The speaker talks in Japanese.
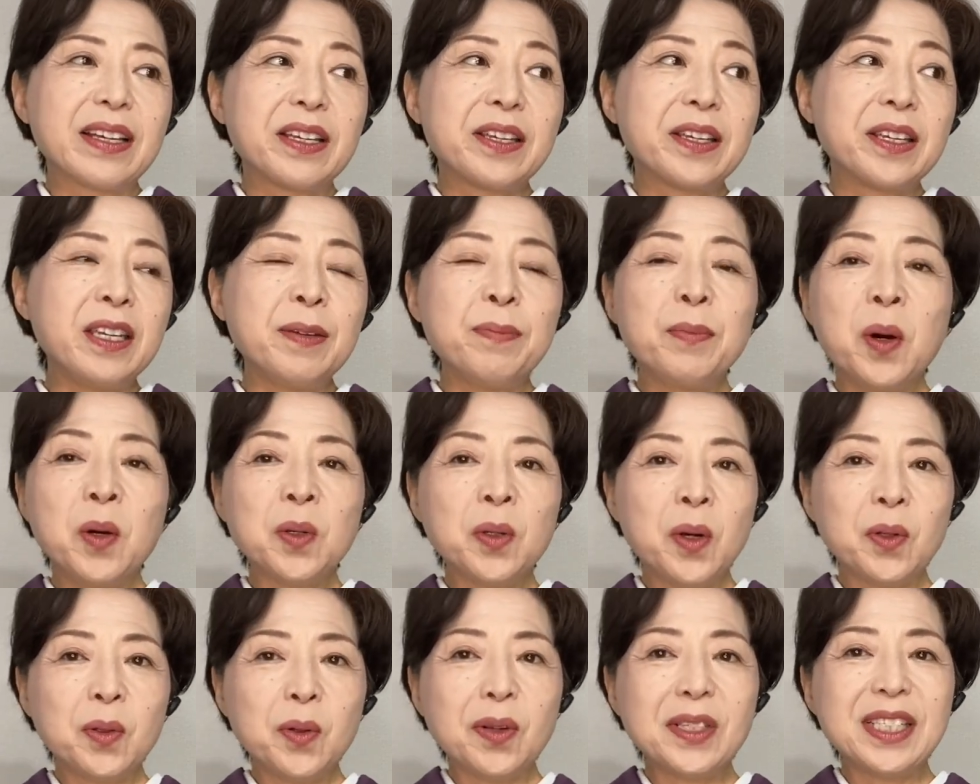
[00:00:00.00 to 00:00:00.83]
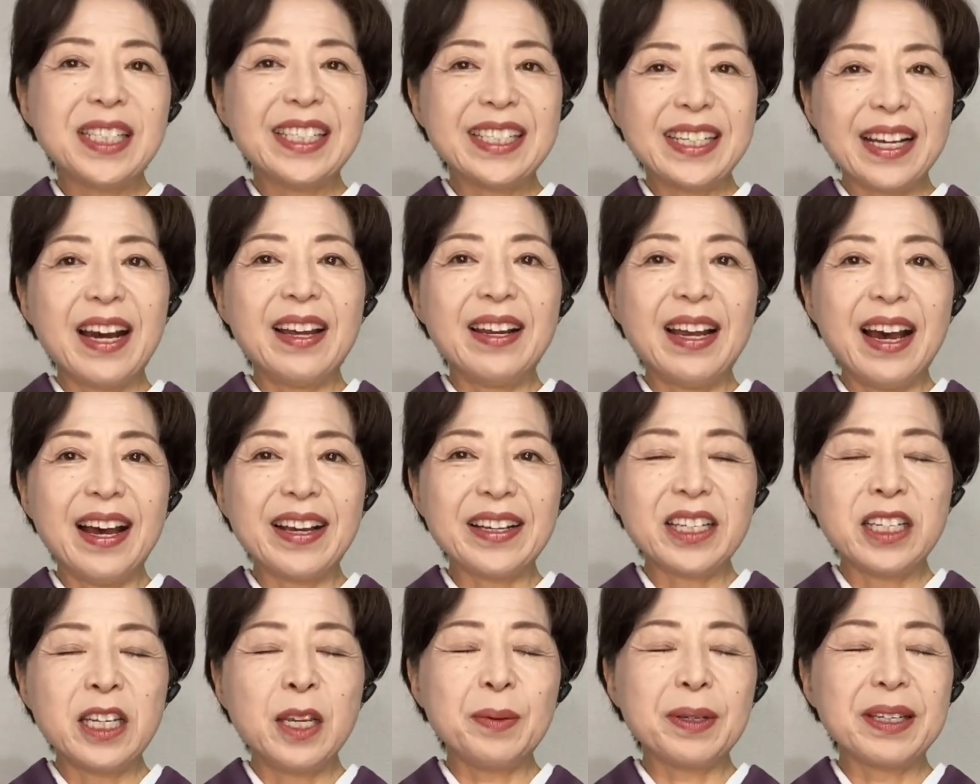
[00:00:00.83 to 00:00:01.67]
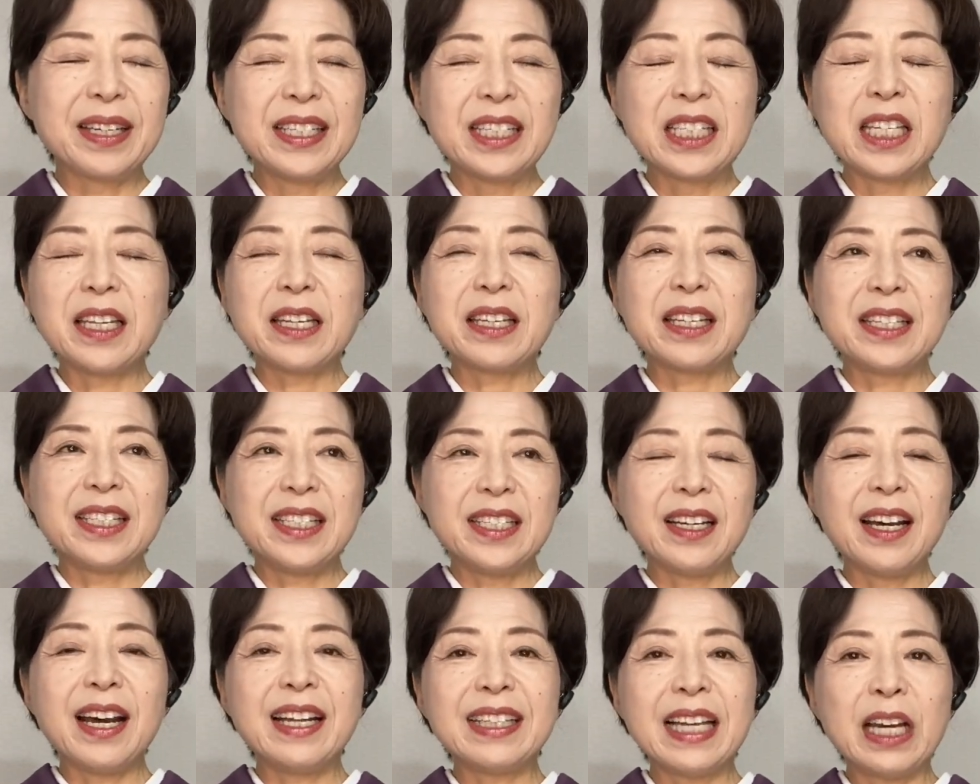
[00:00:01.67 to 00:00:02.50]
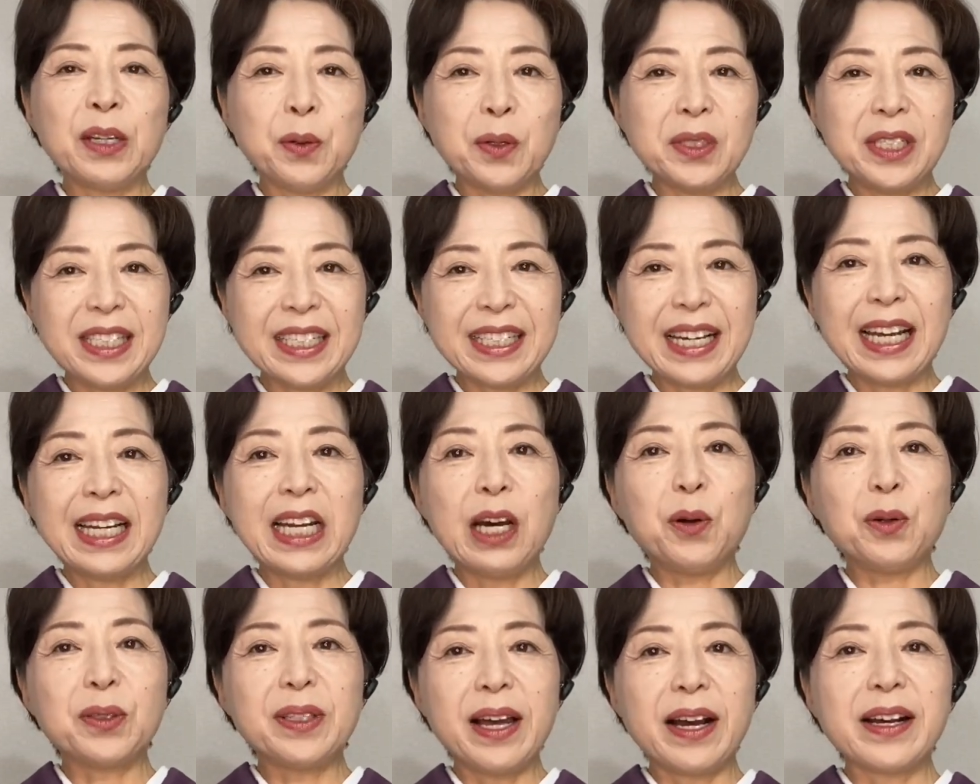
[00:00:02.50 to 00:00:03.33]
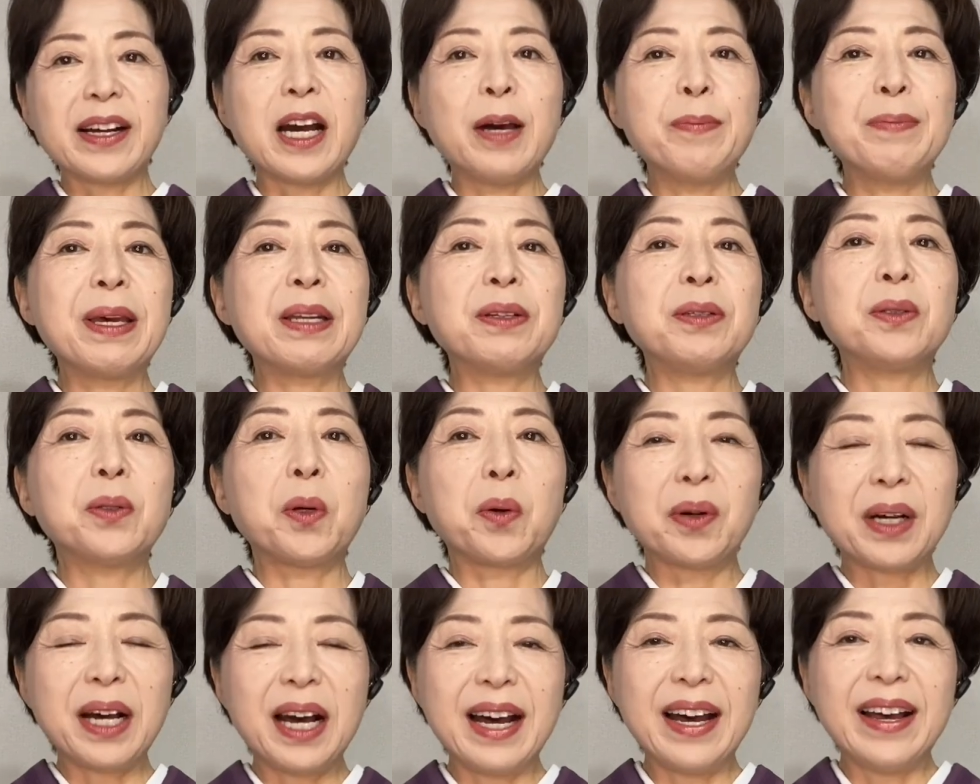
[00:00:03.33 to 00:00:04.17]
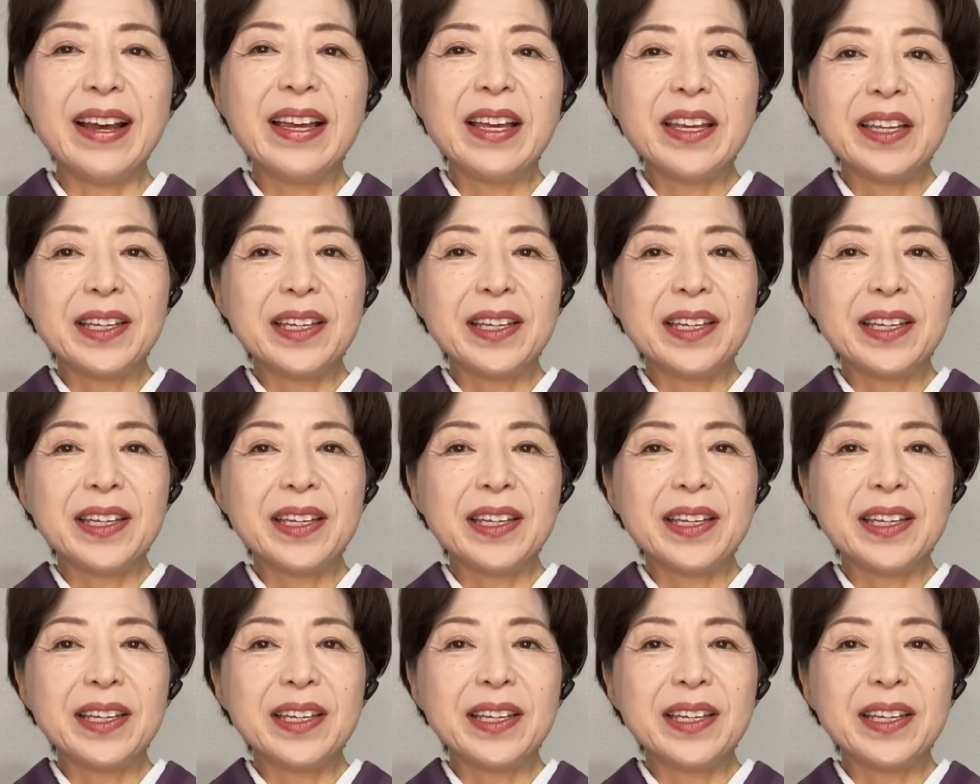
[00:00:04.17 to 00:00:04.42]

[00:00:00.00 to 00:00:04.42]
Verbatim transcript: 着物の力、着姿の力を高めるとか、